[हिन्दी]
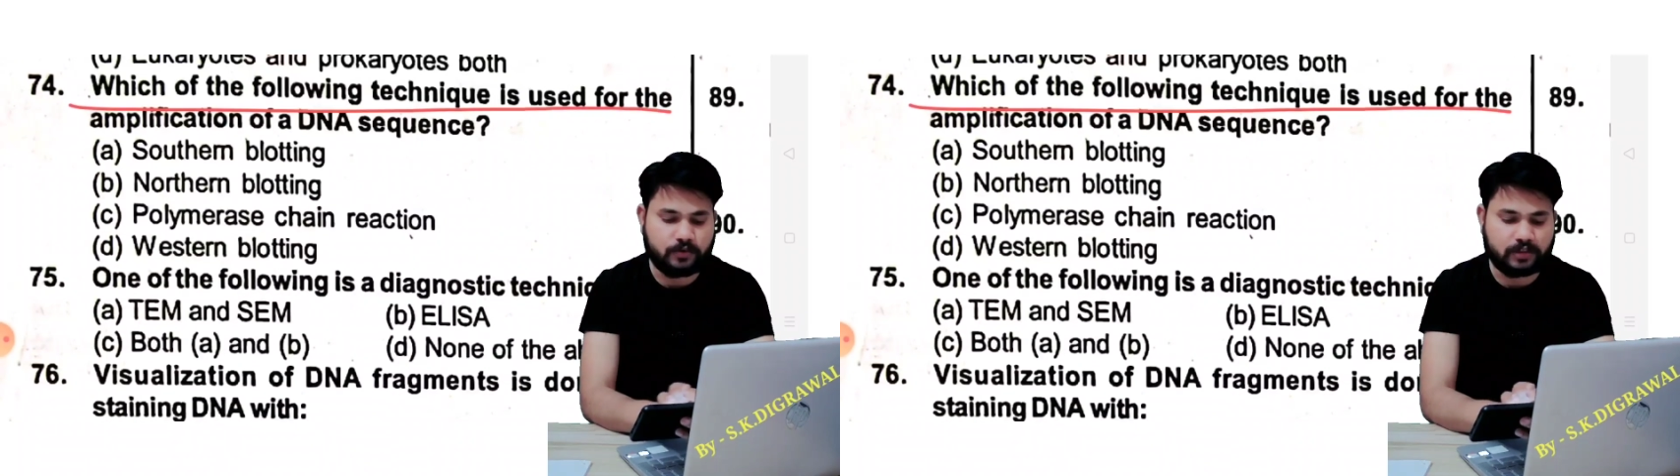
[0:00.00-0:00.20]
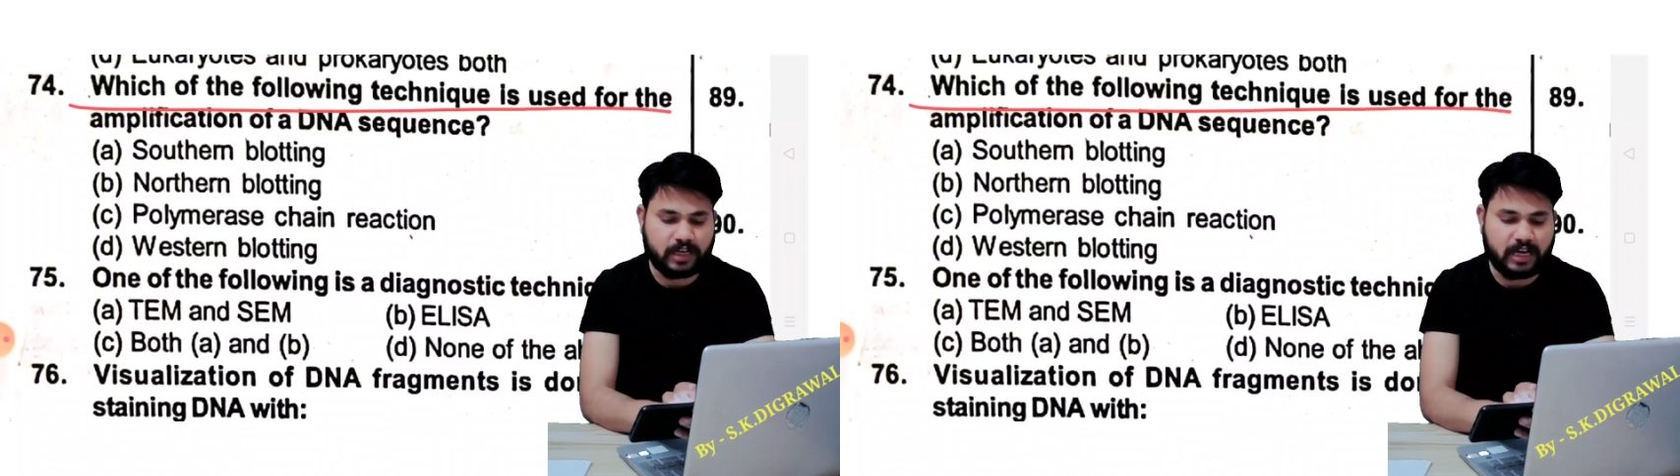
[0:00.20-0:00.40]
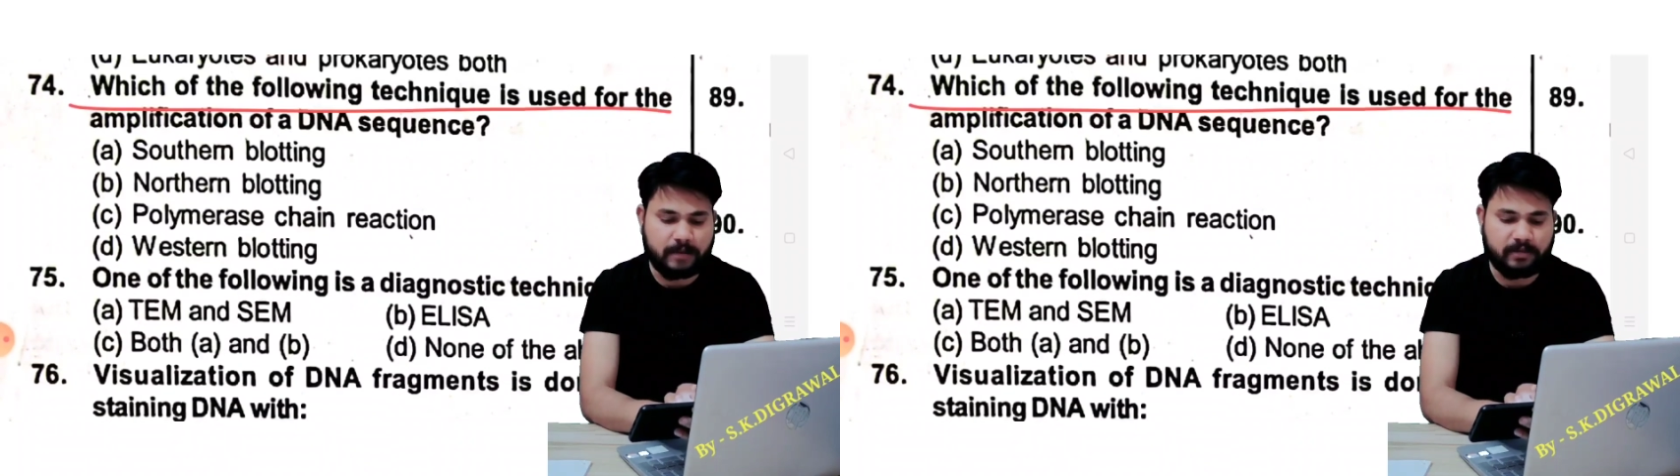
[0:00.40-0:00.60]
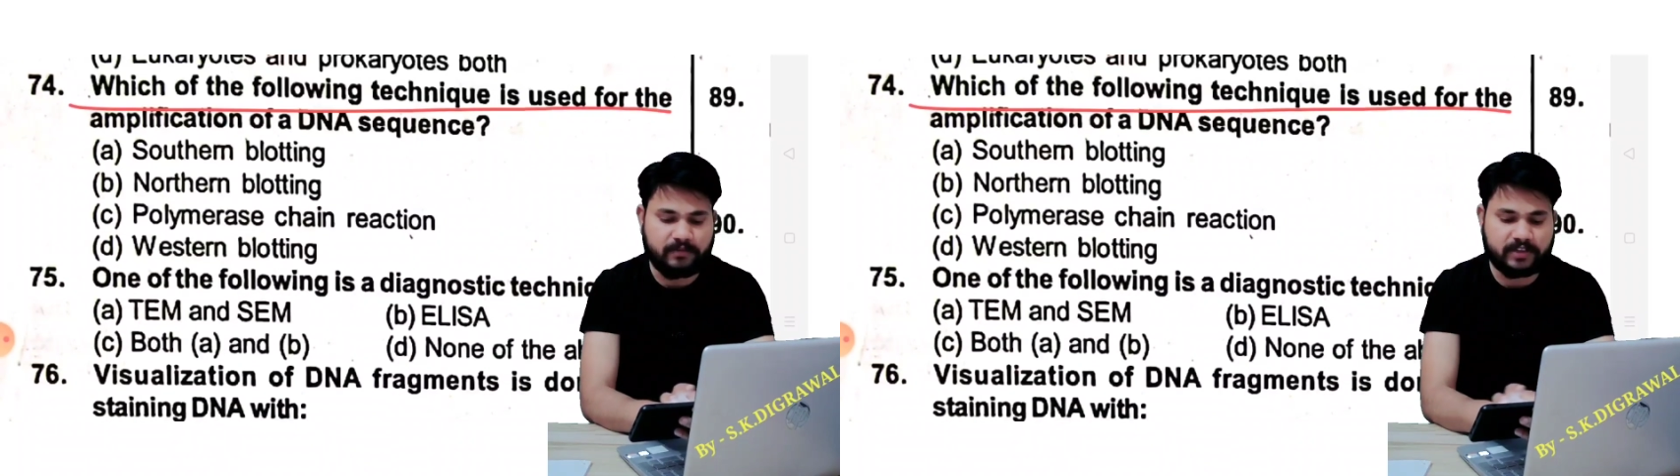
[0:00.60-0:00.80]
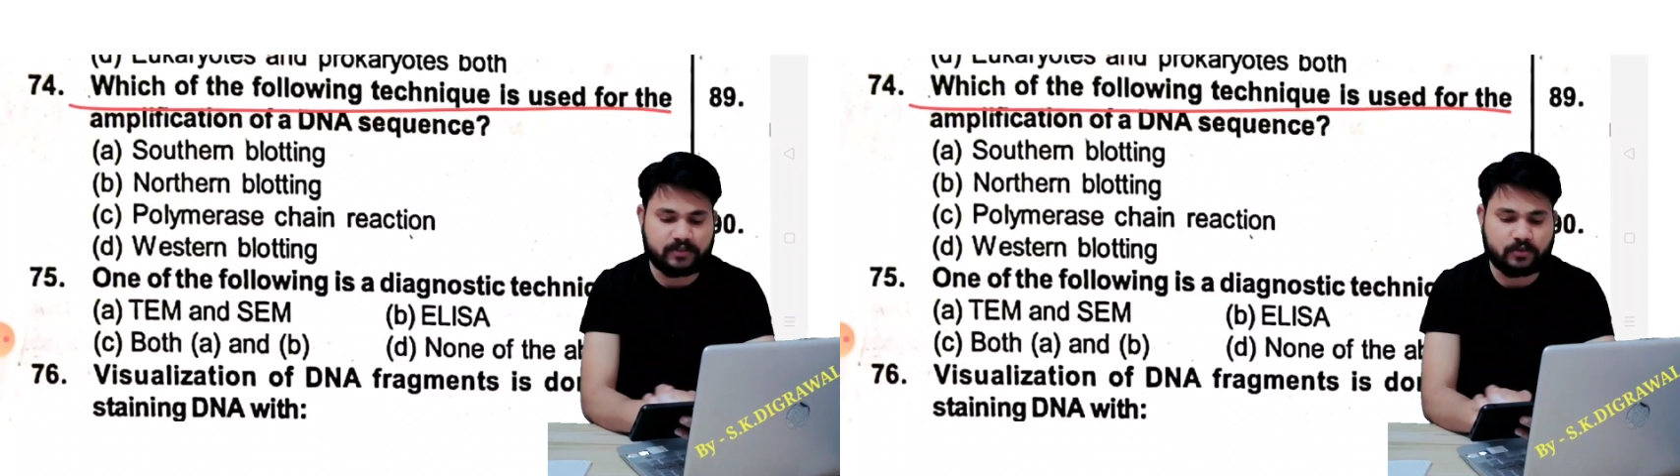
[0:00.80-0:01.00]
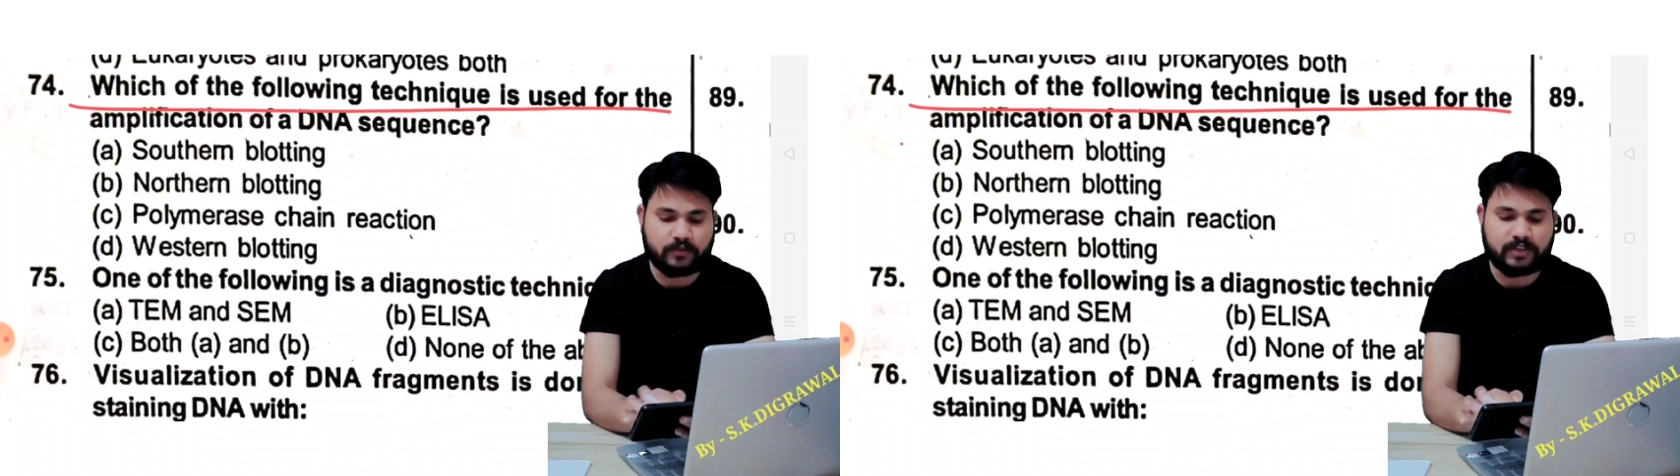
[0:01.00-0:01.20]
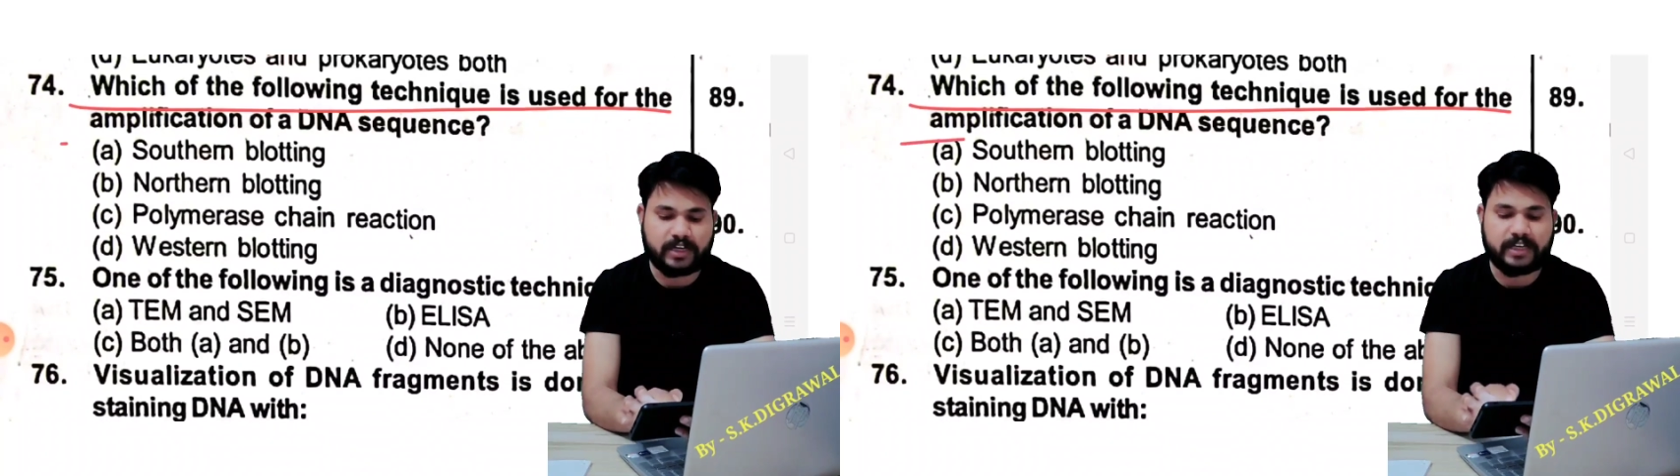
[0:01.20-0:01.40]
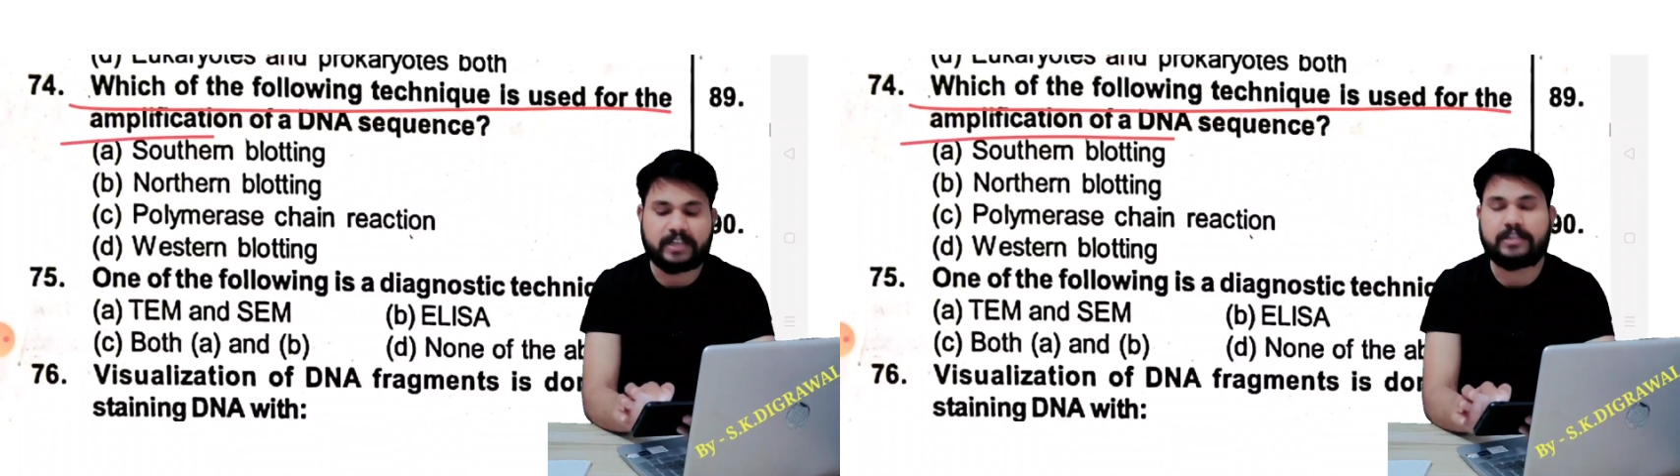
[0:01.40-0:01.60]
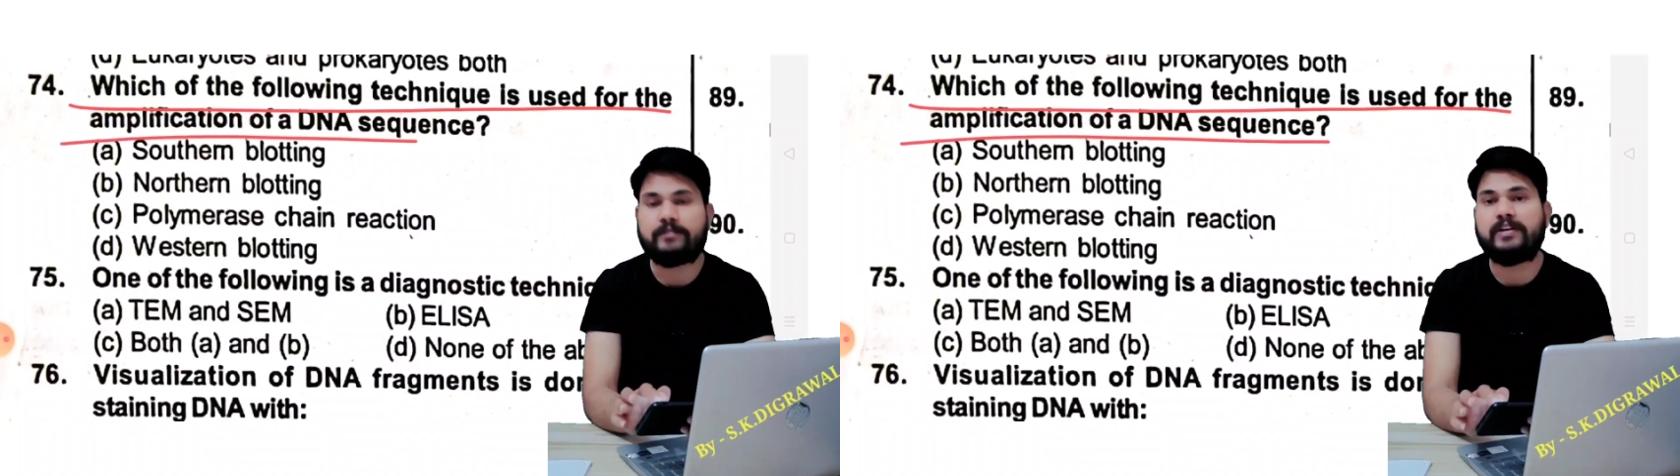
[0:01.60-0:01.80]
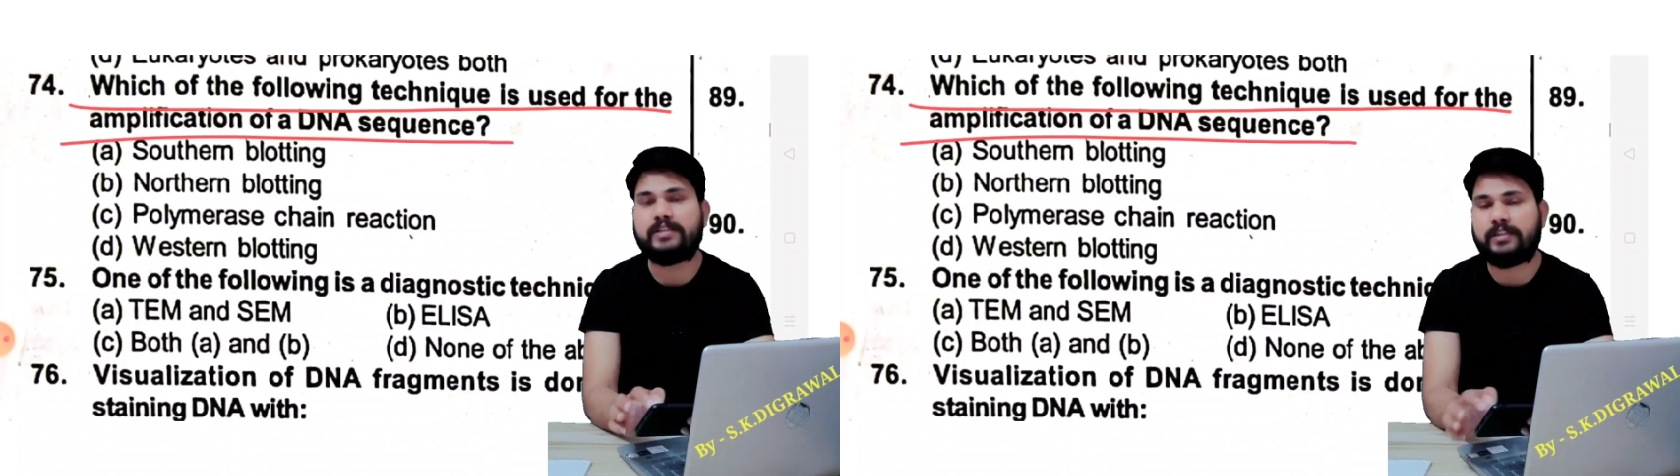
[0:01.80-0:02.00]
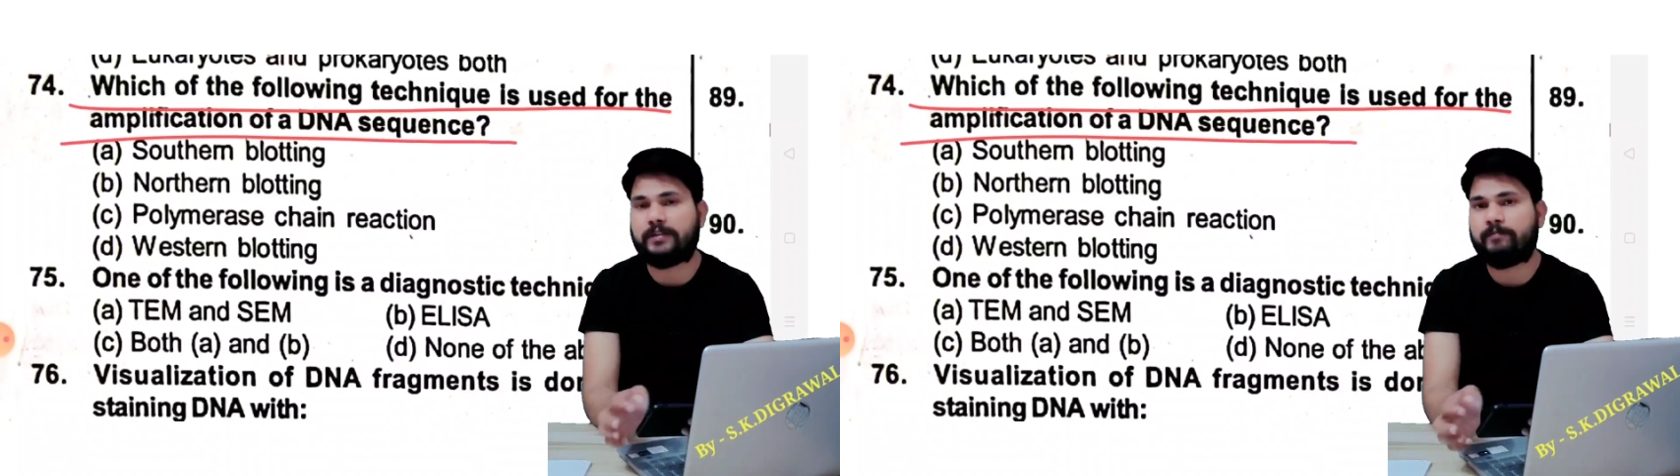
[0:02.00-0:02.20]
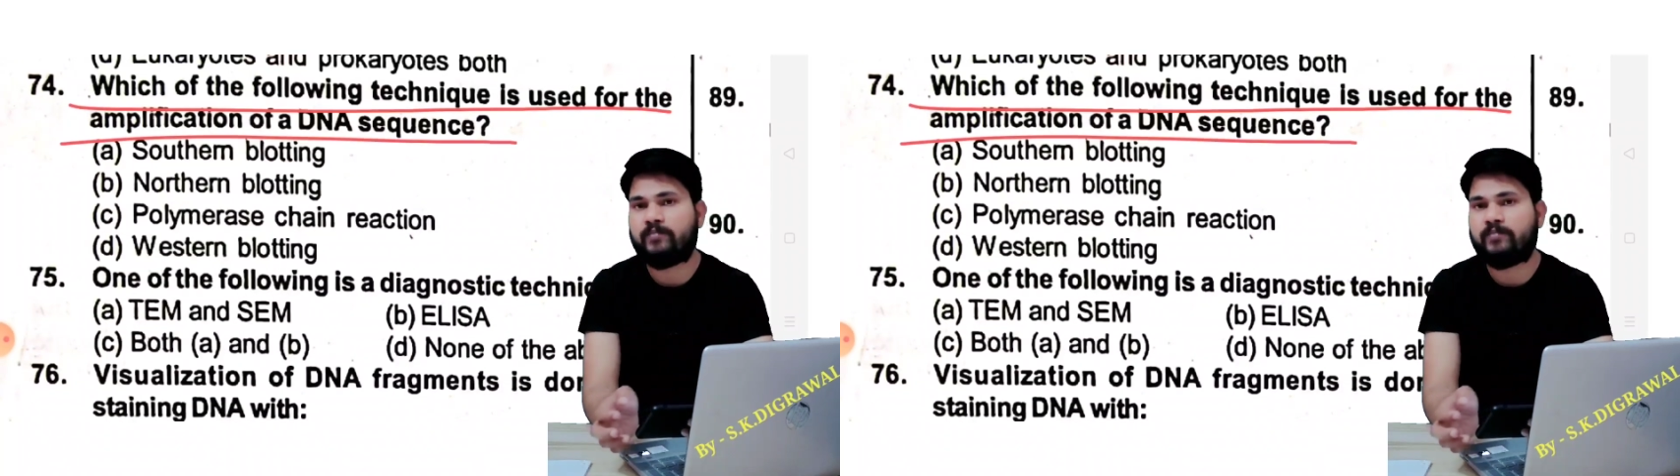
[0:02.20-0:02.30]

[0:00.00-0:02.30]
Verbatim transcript: फॉर द एम्प्लीफिकेशन ऑफ द डीएनए सिक्वेंसिंग